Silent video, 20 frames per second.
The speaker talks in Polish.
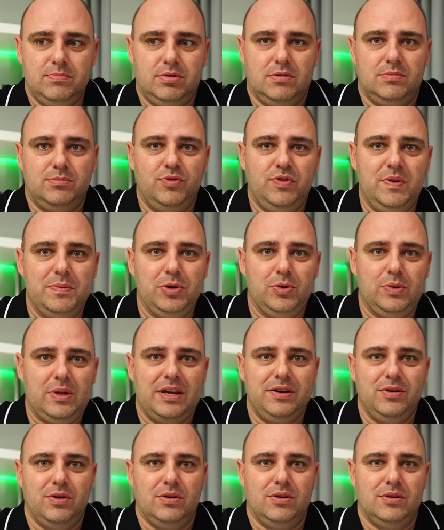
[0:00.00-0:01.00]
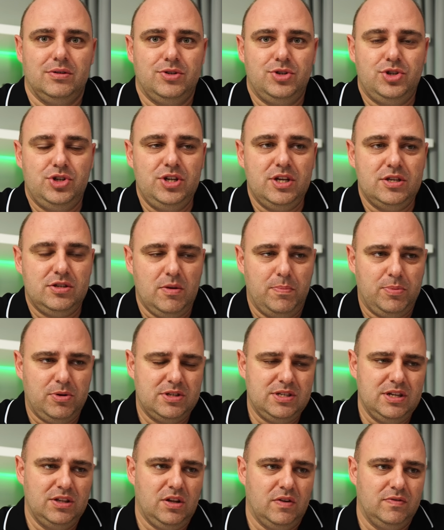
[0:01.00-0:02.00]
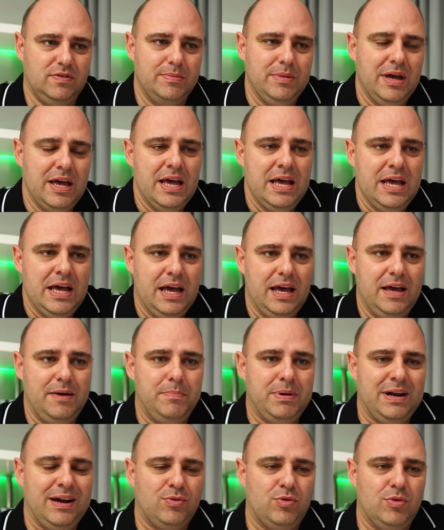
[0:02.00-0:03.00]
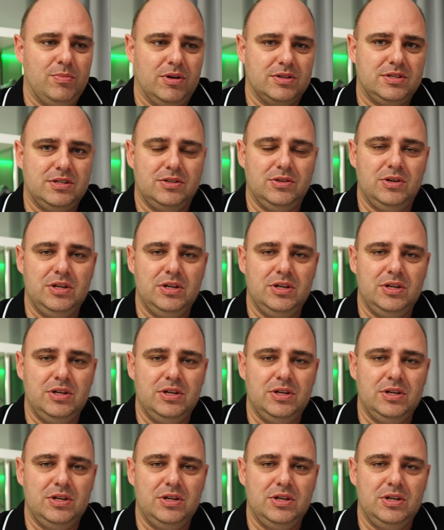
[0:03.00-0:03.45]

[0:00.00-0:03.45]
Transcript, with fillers: bo mówimy tutaj o 30% e, braku mocy.